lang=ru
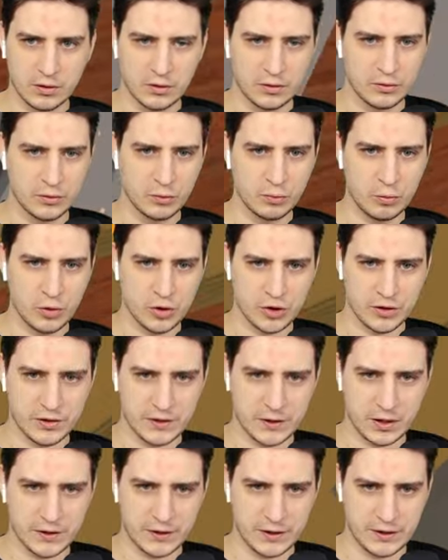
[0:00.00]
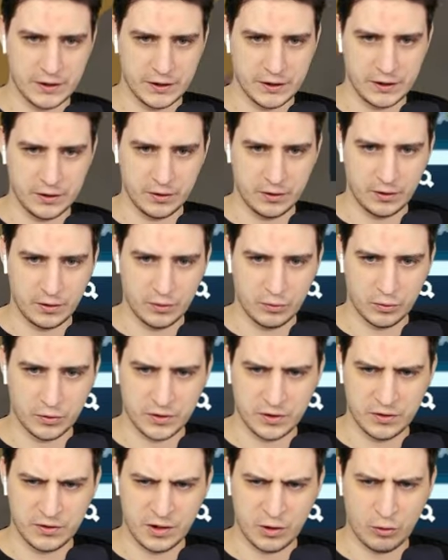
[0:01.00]
Ну, можно заказать один. Он,
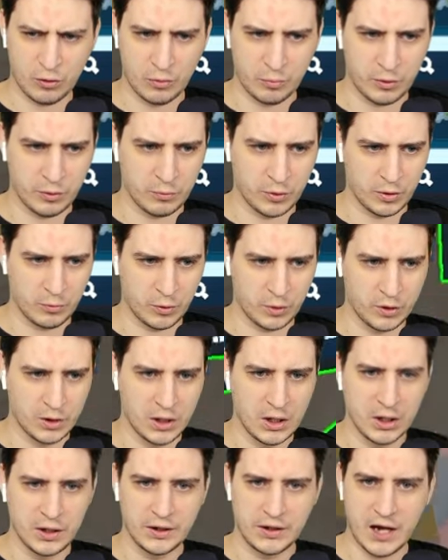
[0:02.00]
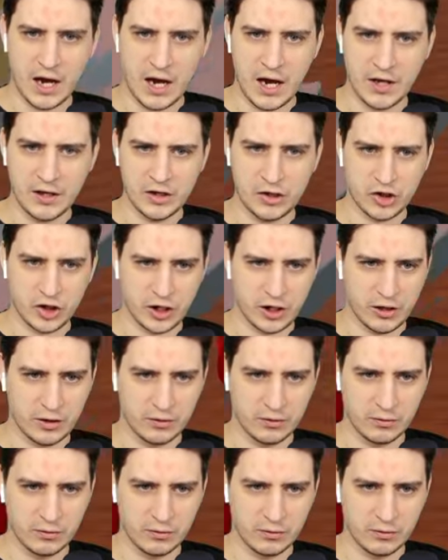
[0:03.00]
кстати, дорогой, по-моему. Яички!